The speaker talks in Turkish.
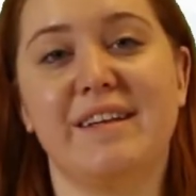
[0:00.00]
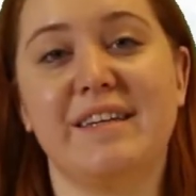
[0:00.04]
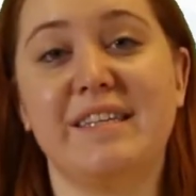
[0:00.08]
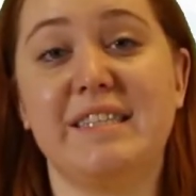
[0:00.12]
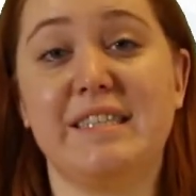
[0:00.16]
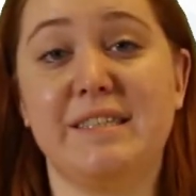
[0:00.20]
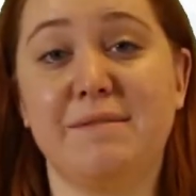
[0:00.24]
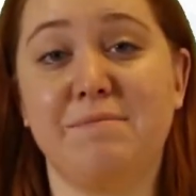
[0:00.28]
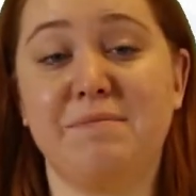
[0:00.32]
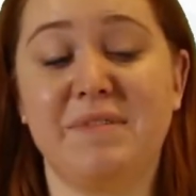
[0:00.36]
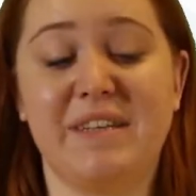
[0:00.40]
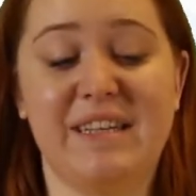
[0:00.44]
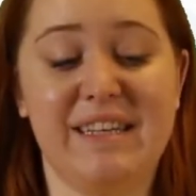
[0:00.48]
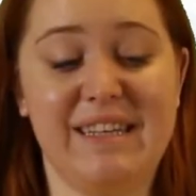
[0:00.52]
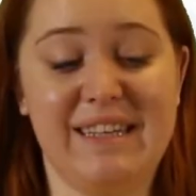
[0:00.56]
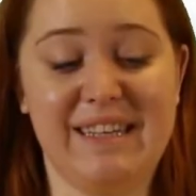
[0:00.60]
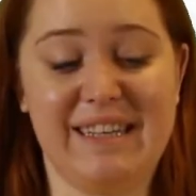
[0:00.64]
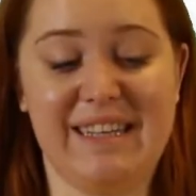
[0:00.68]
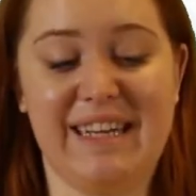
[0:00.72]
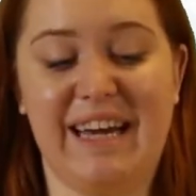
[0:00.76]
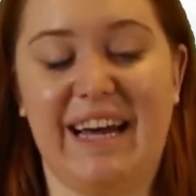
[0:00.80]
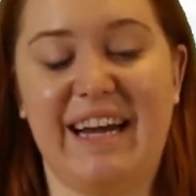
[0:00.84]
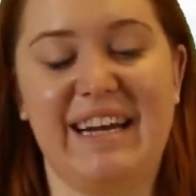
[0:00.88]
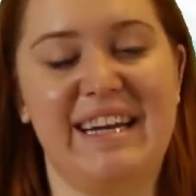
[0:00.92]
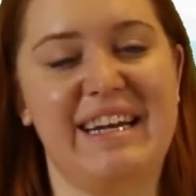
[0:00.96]
Şimdi
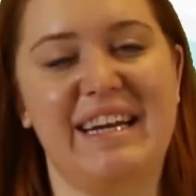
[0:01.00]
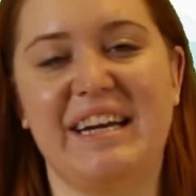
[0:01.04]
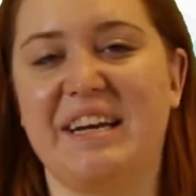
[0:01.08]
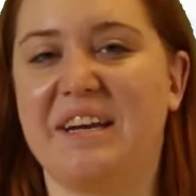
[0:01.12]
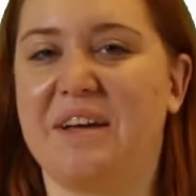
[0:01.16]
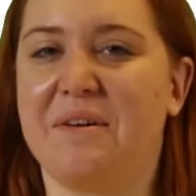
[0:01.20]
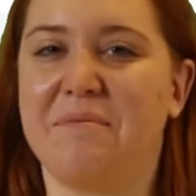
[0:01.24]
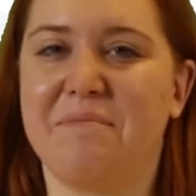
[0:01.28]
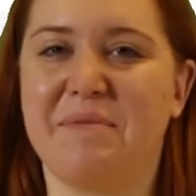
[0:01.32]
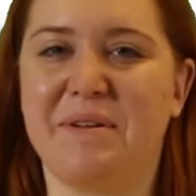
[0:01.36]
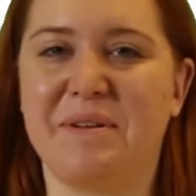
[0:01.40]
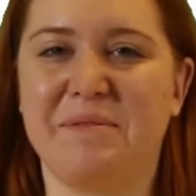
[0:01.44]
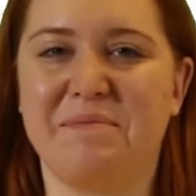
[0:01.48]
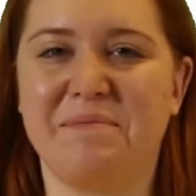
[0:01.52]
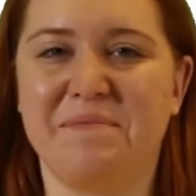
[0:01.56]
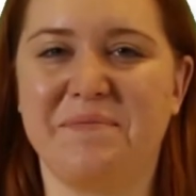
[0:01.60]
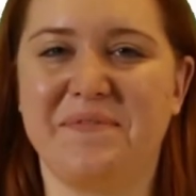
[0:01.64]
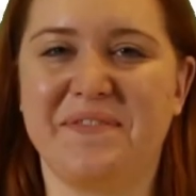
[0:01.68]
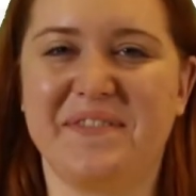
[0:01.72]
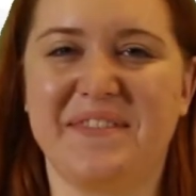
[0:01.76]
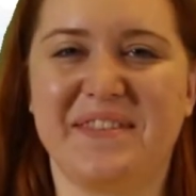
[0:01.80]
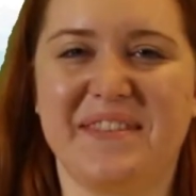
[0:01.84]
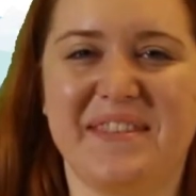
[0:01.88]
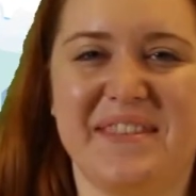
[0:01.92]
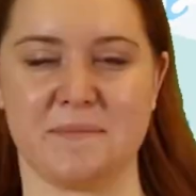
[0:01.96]
diğerlerini yapalım.
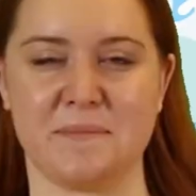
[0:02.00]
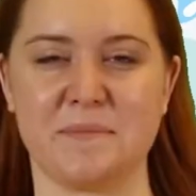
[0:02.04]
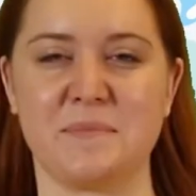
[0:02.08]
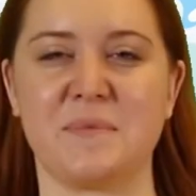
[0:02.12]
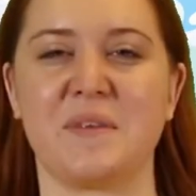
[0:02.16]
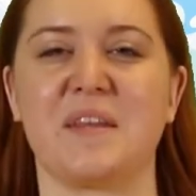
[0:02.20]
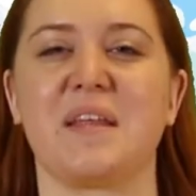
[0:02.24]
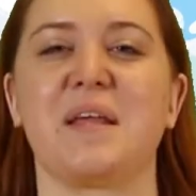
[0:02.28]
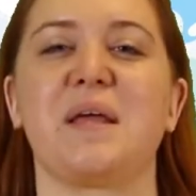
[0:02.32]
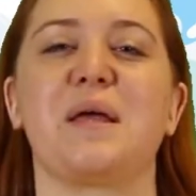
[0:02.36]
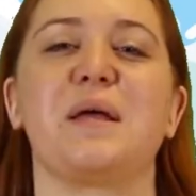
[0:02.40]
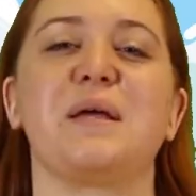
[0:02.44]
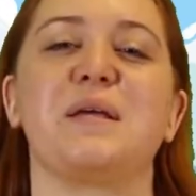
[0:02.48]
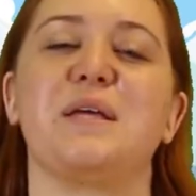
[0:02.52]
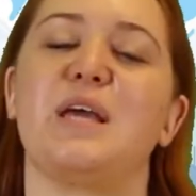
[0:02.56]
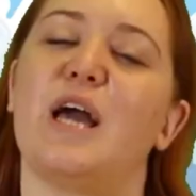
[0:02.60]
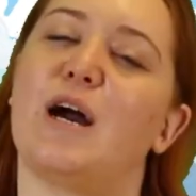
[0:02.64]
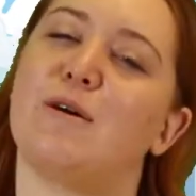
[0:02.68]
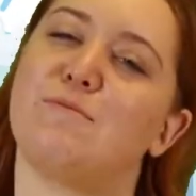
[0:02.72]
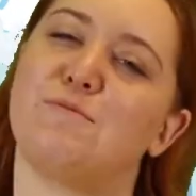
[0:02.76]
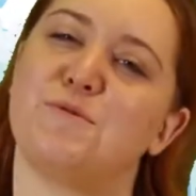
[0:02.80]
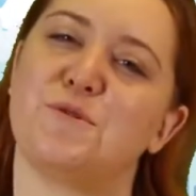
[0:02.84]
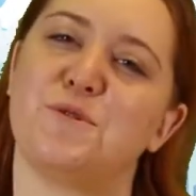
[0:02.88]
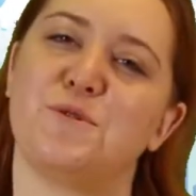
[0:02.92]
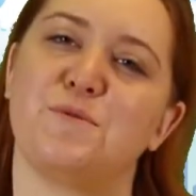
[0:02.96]

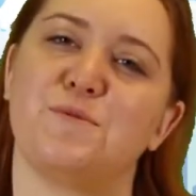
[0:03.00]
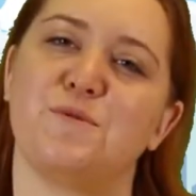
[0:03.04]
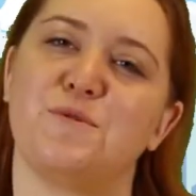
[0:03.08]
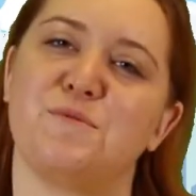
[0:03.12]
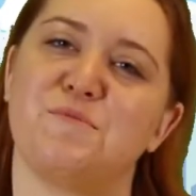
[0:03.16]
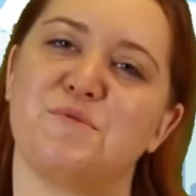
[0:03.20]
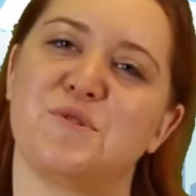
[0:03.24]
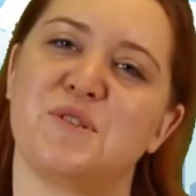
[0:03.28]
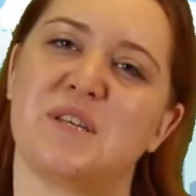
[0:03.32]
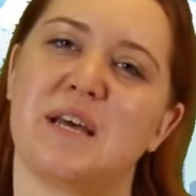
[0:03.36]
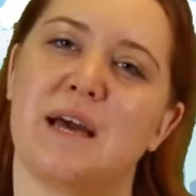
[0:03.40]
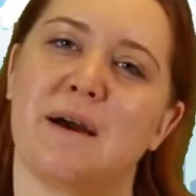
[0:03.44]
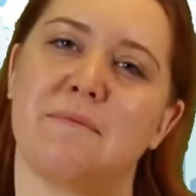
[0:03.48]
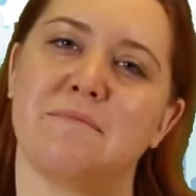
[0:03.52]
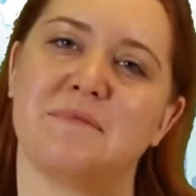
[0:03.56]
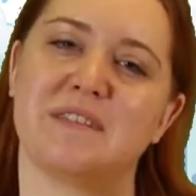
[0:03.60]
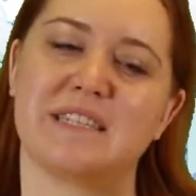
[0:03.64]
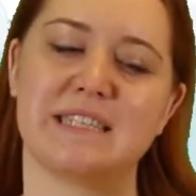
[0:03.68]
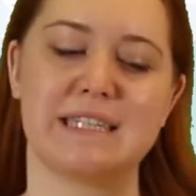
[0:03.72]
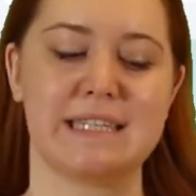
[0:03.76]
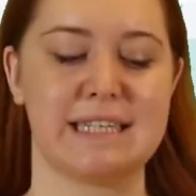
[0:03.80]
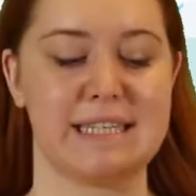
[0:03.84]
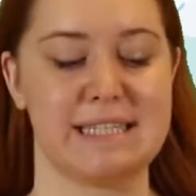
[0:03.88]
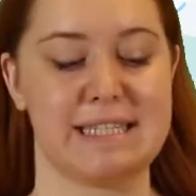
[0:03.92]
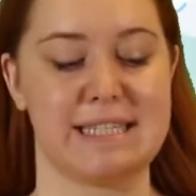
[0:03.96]
Yağmur çubuğumuzu
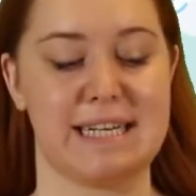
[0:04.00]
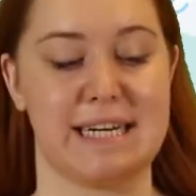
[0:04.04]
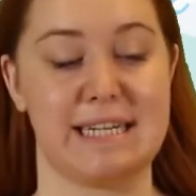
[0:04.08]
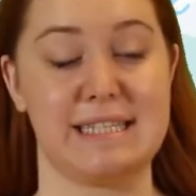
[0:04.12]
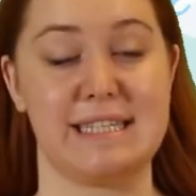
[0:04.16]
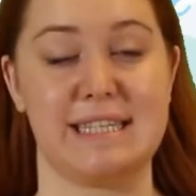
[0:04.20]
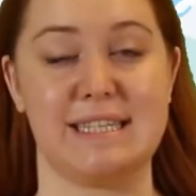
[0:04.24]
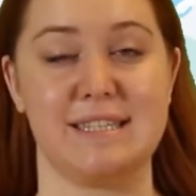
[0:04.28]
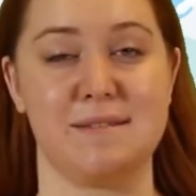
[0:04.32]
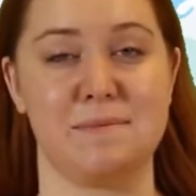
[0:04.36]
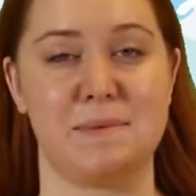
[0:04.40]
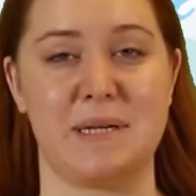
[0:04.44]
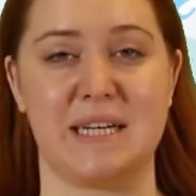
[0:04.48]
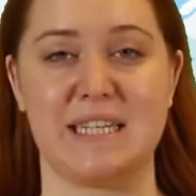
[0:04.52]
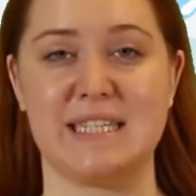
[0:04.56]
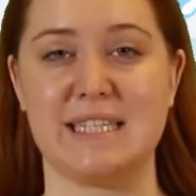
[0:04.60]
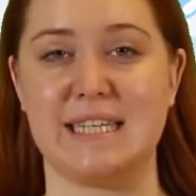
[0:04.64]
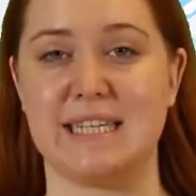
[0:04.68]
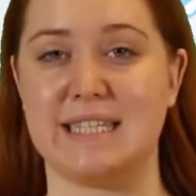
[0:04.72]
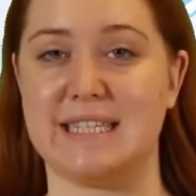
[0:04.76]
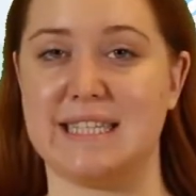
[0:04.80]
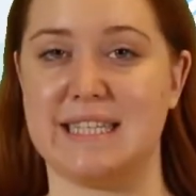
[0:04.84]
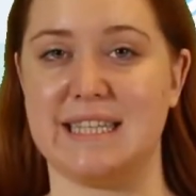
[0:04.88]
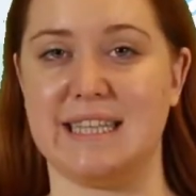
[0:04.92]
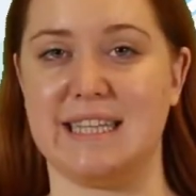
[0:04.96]
yaptık. İsterseniz biraz
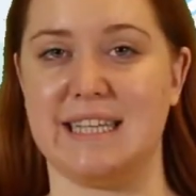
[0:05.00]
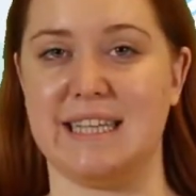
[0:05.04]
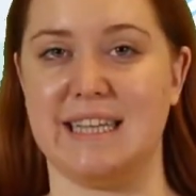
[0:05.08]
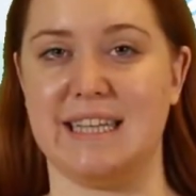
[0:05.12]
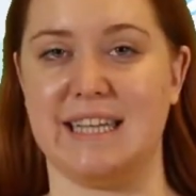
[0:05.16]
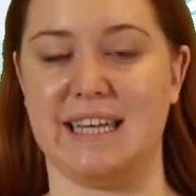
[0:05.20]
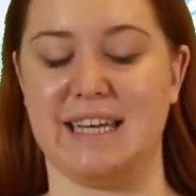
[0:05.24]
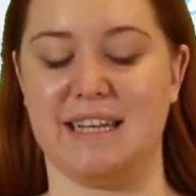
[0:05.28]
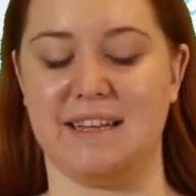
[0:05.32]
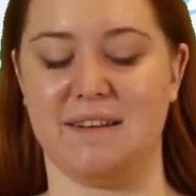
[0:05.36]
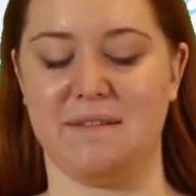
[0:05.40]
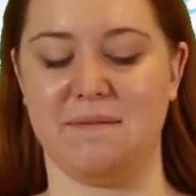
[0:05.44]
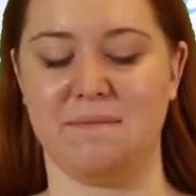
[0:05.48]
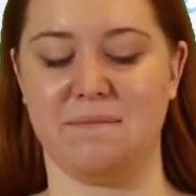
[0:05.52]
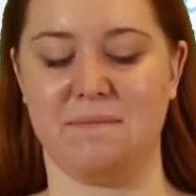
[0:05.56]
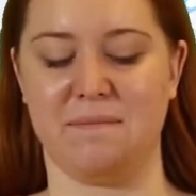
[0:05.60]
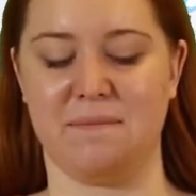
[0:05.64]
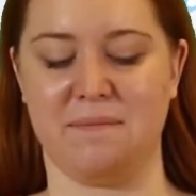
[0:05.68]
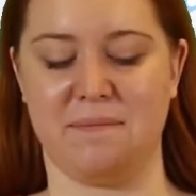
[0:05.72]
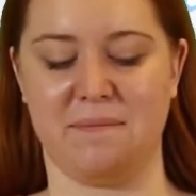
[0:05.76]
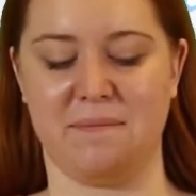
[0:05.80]
sesini dinleyelim.